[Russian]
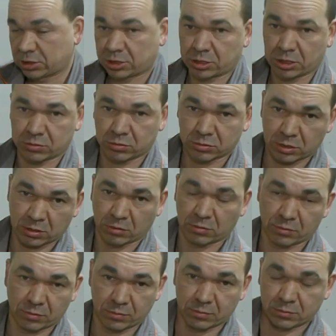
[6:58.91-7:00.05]
сейчас
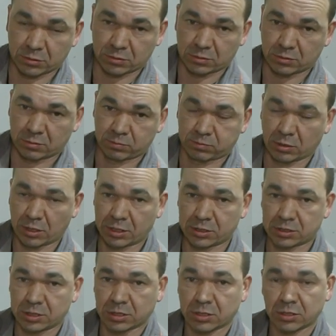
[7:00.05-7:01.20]
установим э,
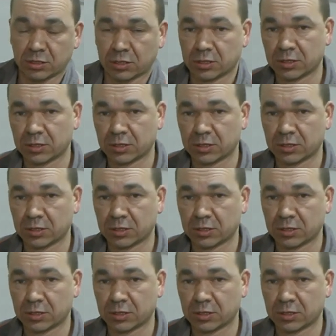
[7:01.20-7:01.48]
балансир